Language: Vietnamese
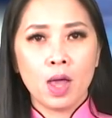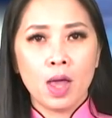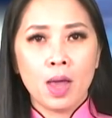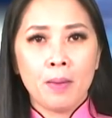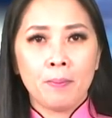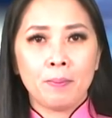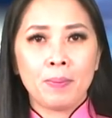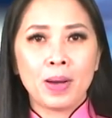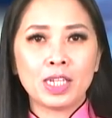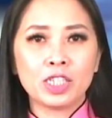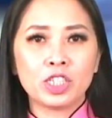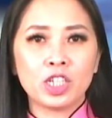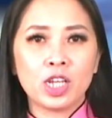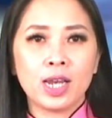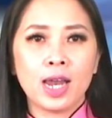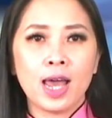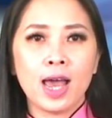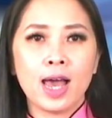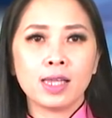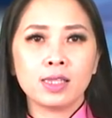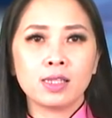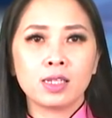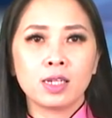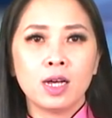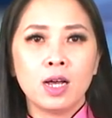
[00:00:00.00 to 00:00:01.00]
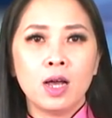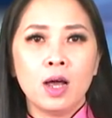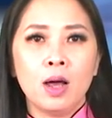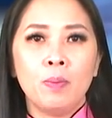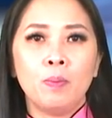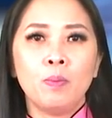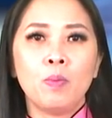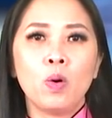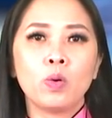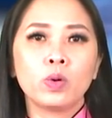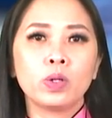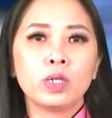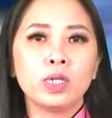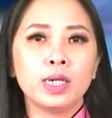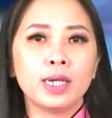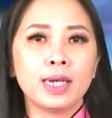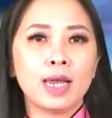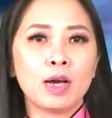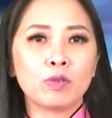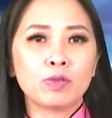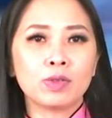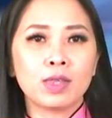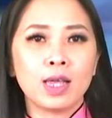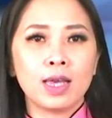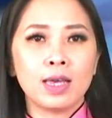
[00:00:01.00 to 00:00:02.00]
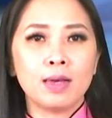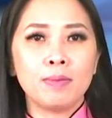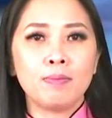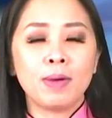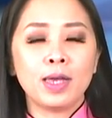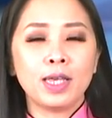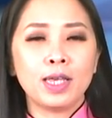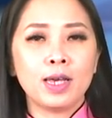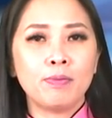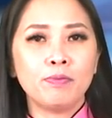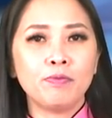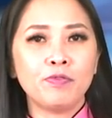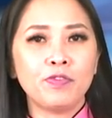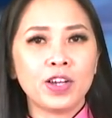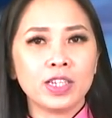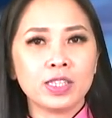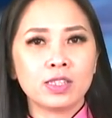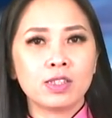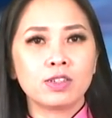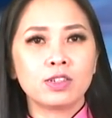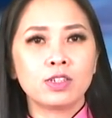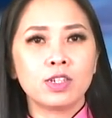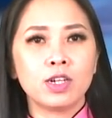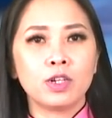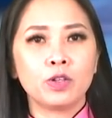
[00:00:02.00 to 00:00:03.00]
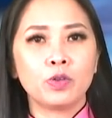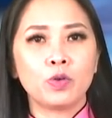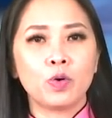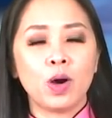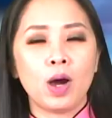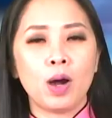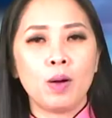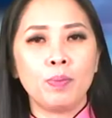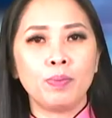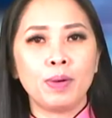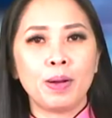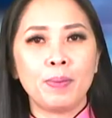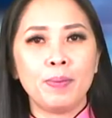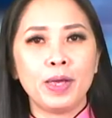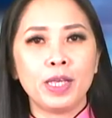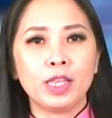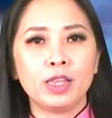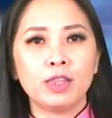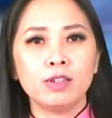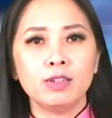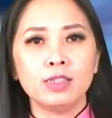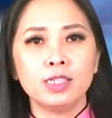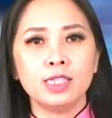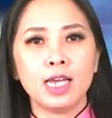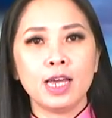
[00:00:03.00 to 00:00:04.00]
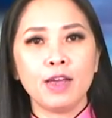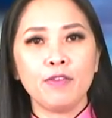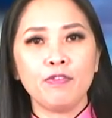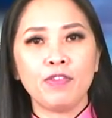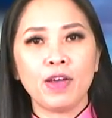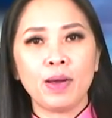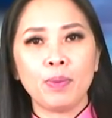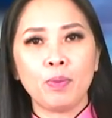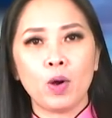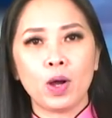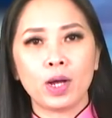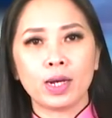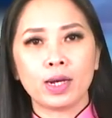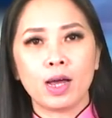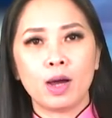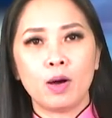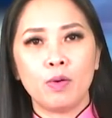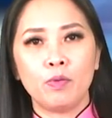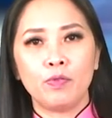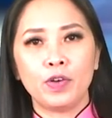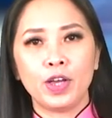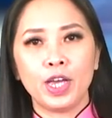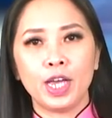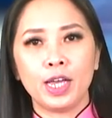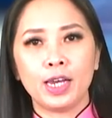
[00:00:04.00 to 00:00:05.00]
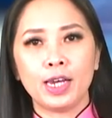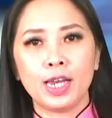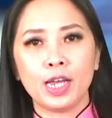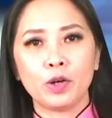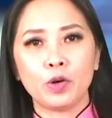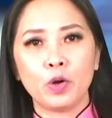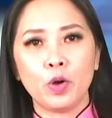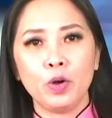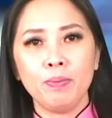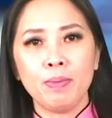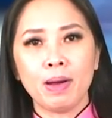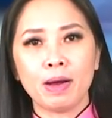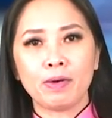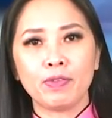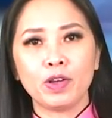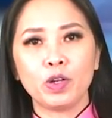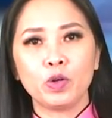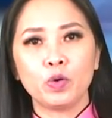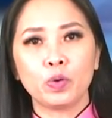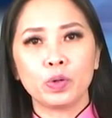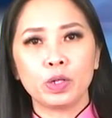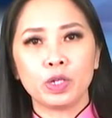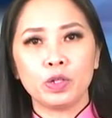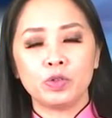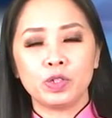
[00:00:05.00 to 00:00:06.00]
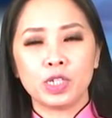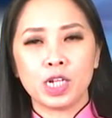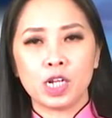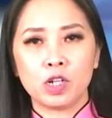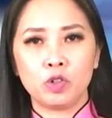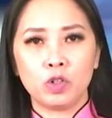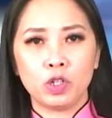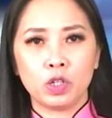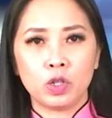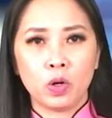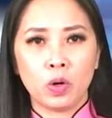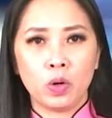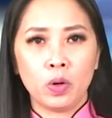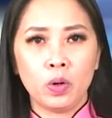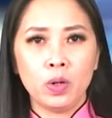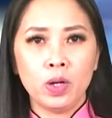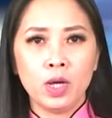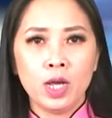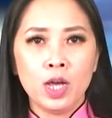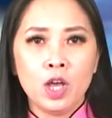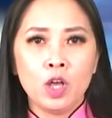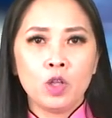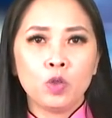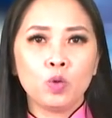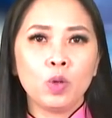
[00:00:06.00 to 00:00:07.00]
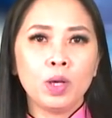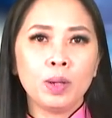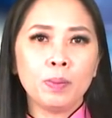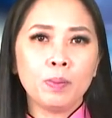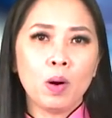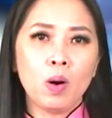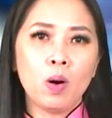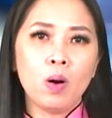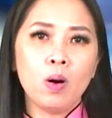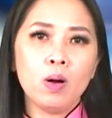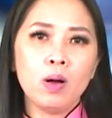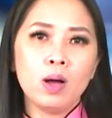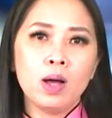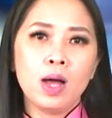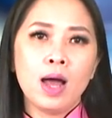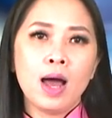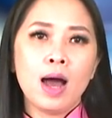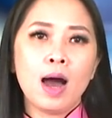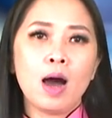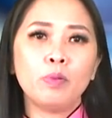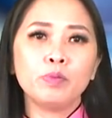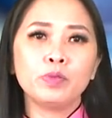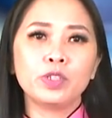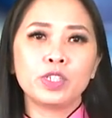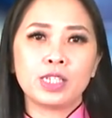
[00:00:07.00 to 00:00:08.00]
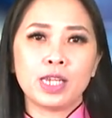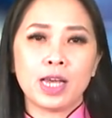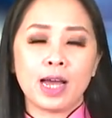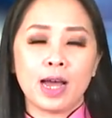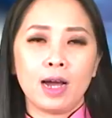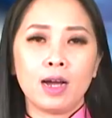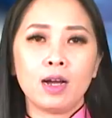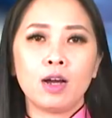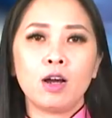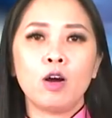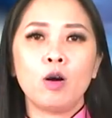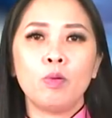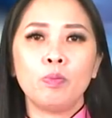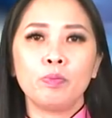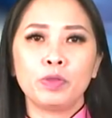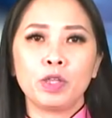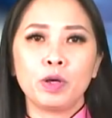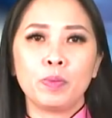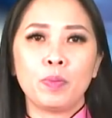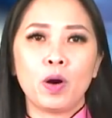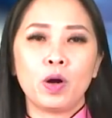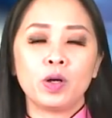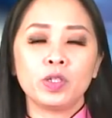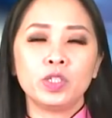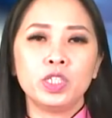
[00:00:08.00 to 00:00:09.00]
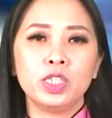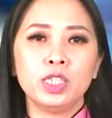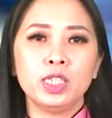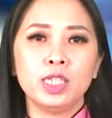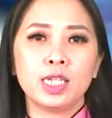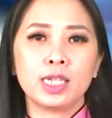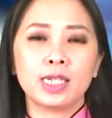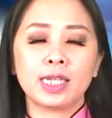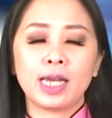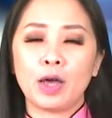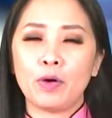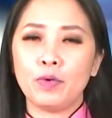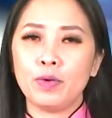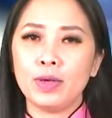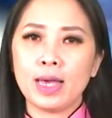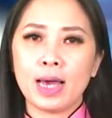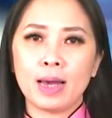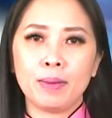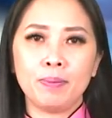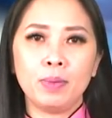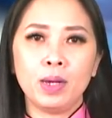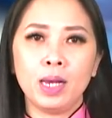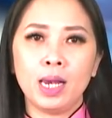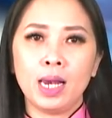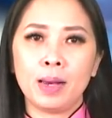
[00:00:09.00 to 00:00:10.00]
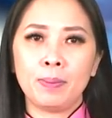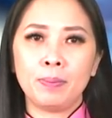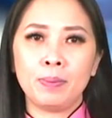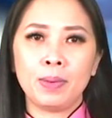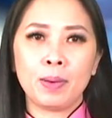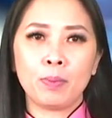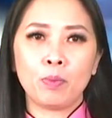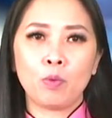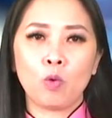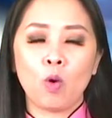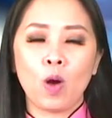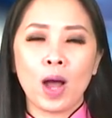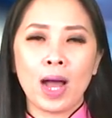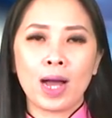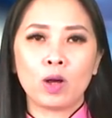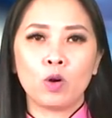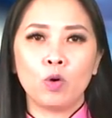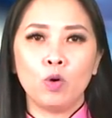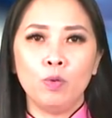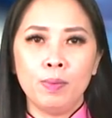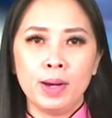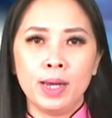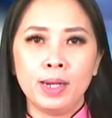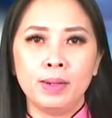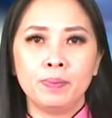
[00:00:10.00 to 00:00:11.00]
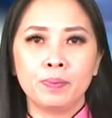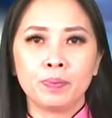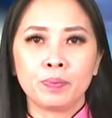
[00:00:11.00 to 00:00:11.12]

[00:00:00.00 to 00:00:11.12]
Park Sang, một người đào tị mà nhóm phát tờ rơi của ông đã bị tước giấy phép hoạt động và hiện đang đối mặt với cuộc điều tra truy tố, tuyên bố ông sẽ không từ bỏ chiến dịch kéo dài 15 năm qua của mình.